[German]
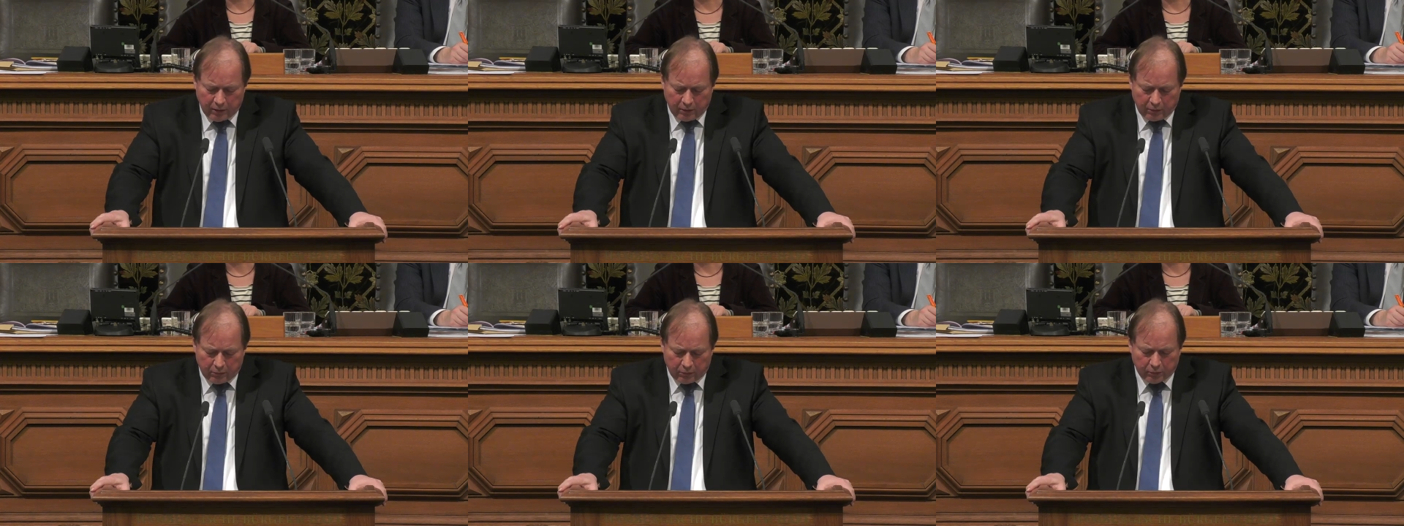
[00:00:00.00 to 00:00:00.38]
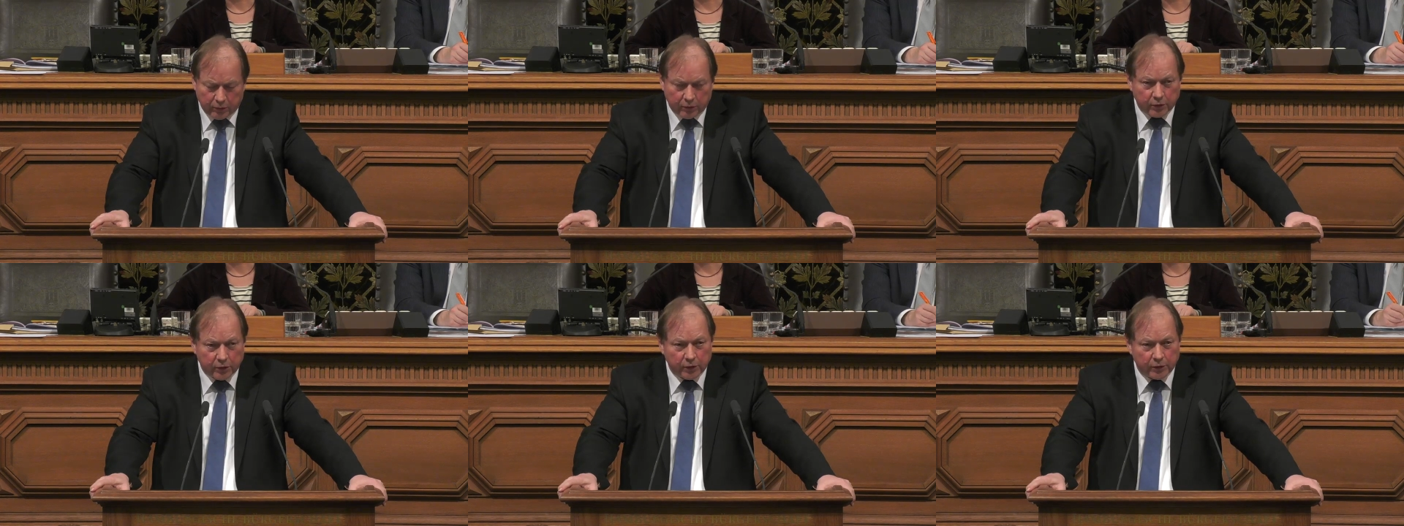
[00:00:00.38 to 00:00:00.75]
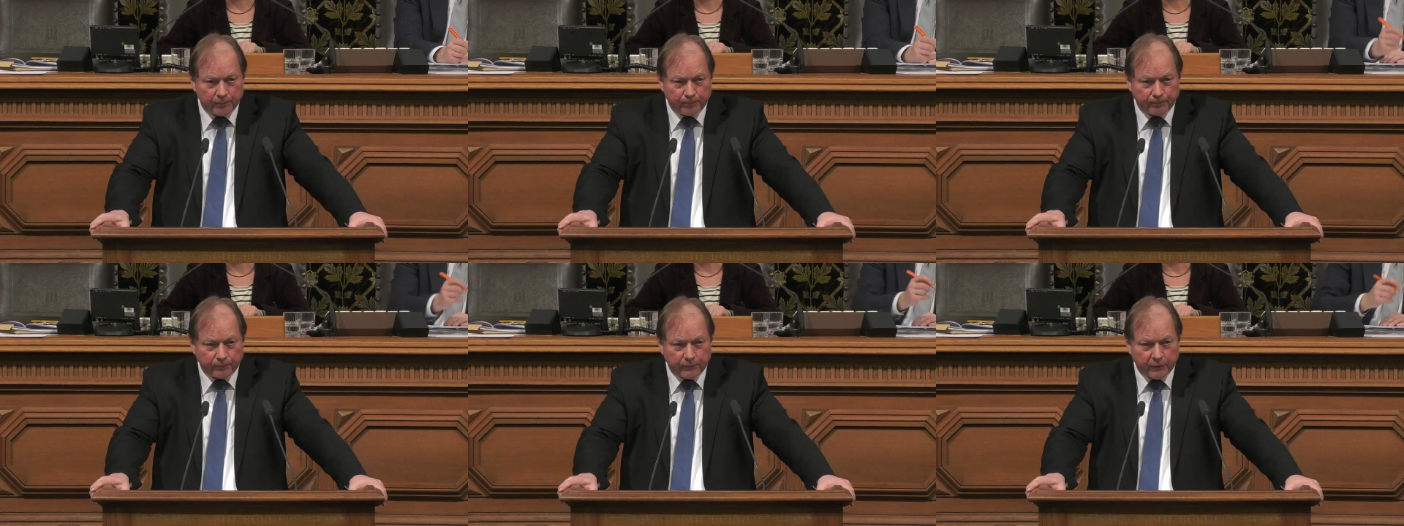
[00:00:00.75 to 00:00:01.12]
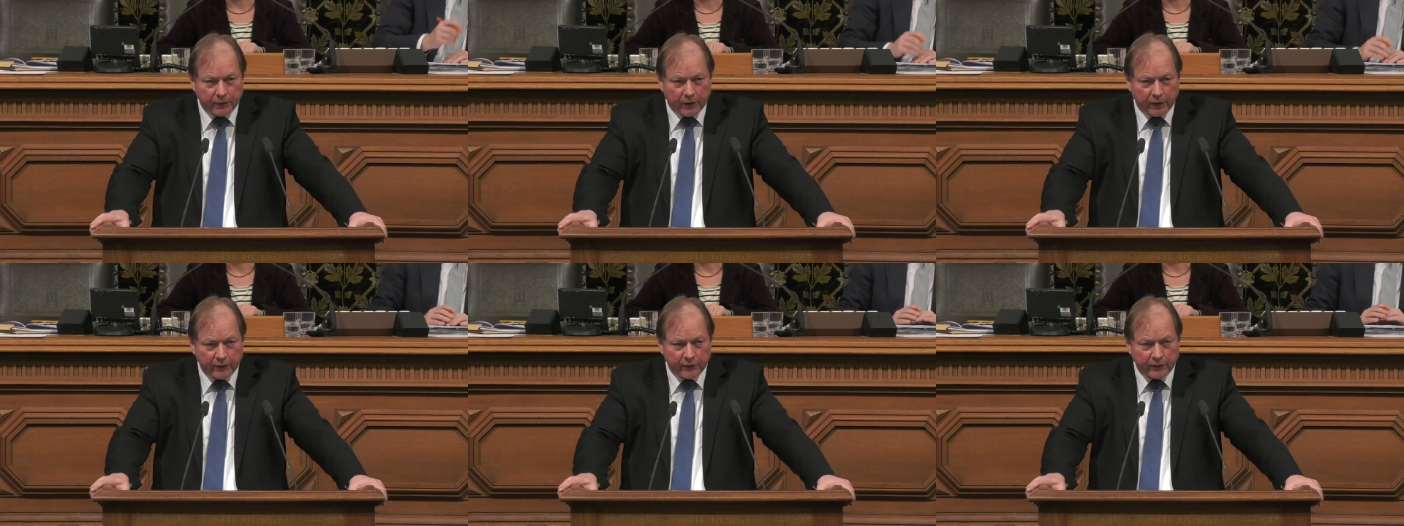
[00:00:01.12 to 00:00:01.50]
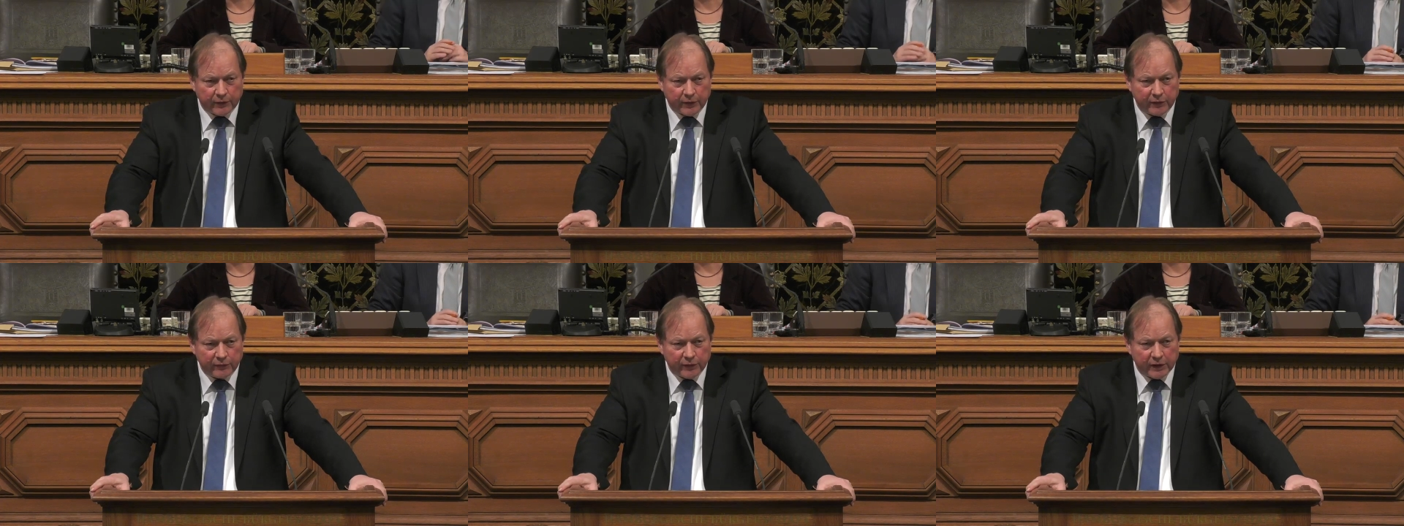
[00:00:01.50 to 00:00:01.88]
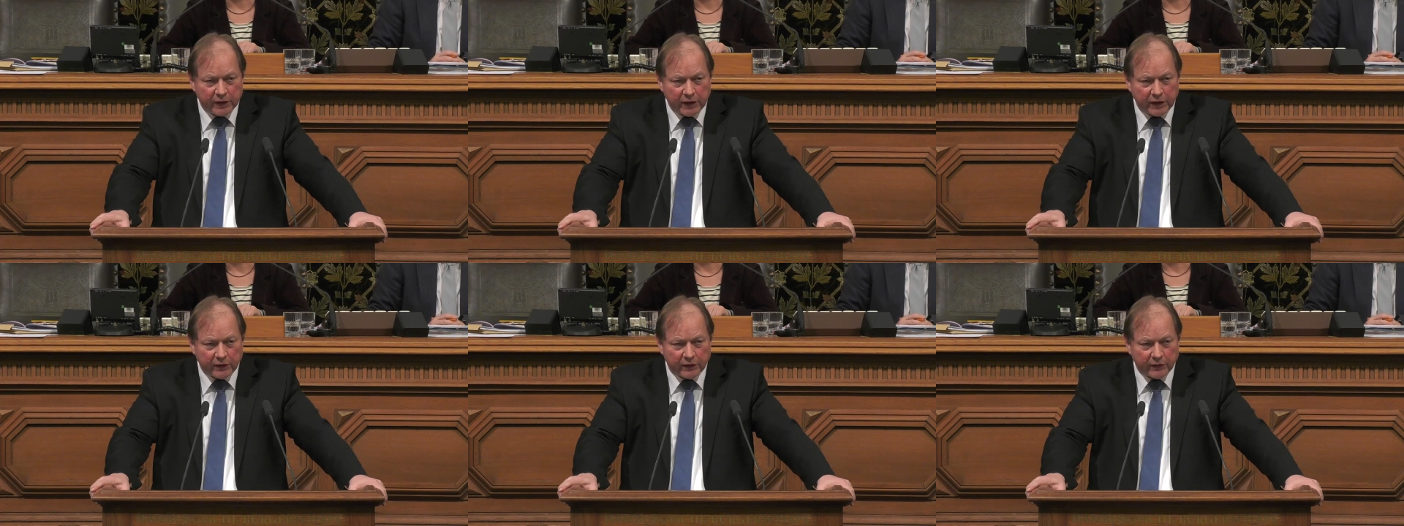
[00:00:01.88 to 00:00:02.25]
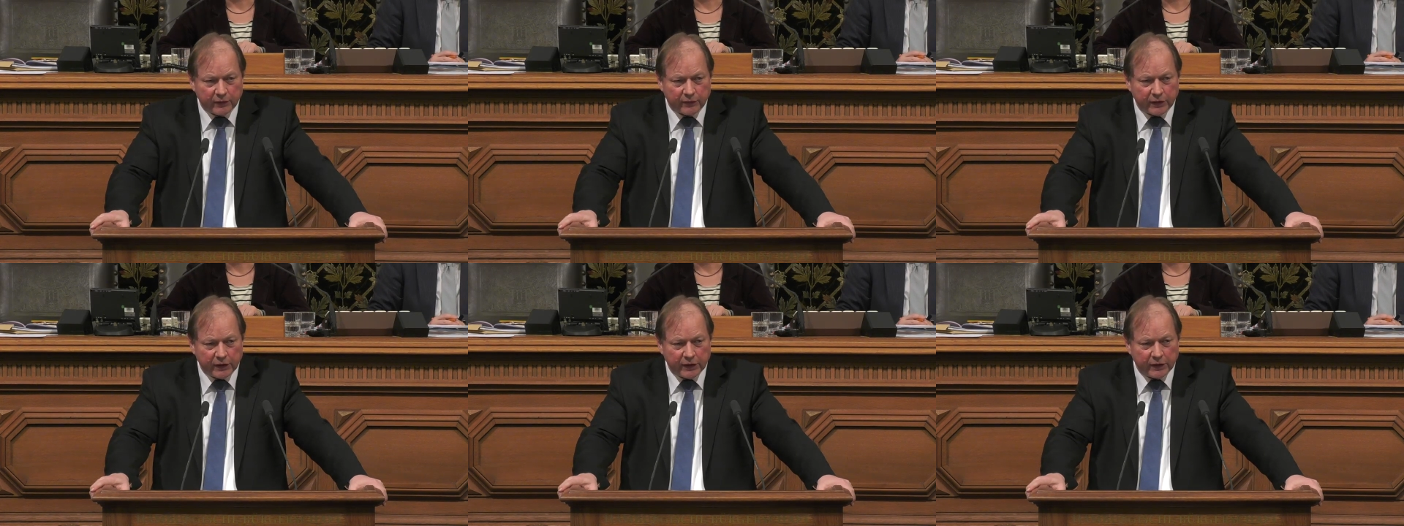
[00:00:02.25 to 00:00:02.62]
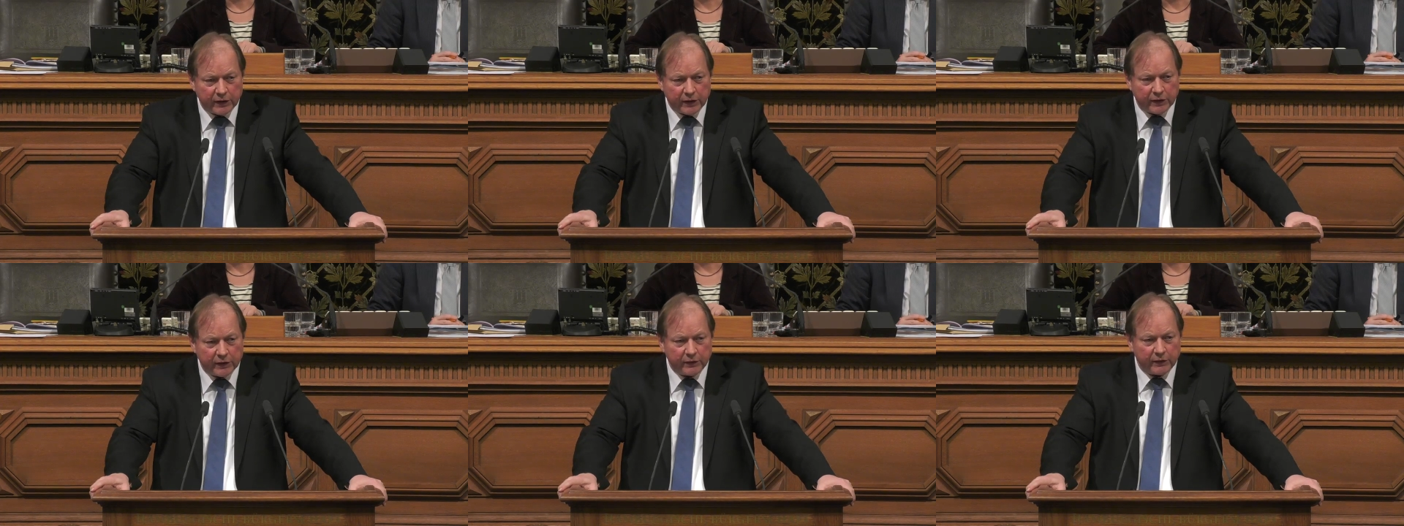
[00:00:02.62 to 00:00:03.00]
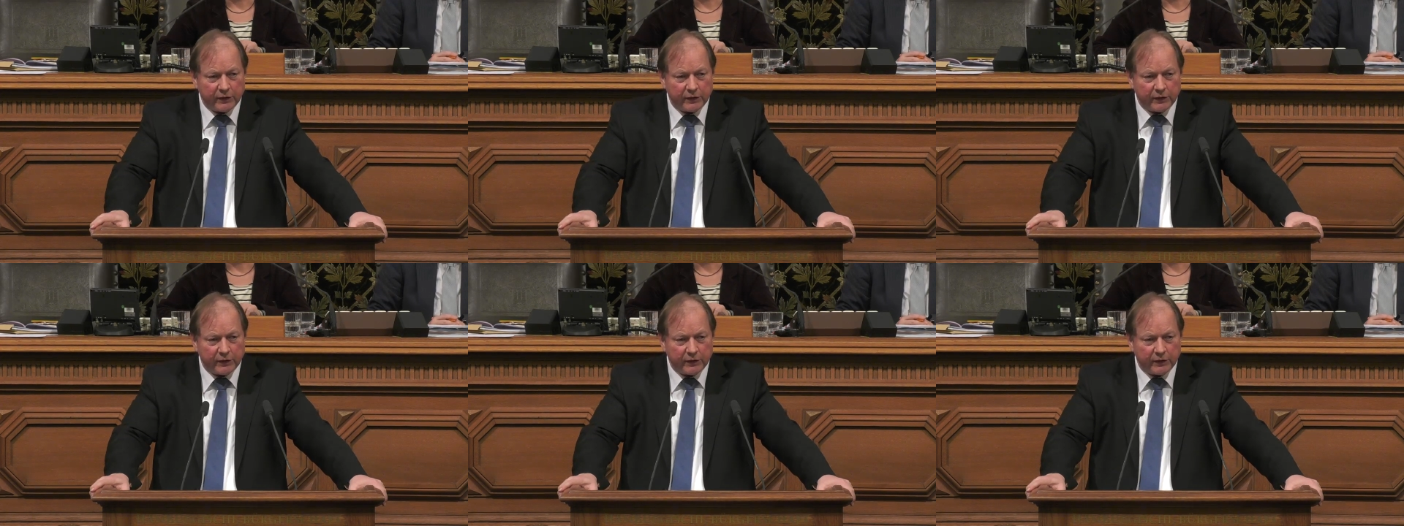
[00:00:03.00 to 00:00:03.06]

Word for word: Und ähm, drittens sehen wir nicht, dass diejenigen,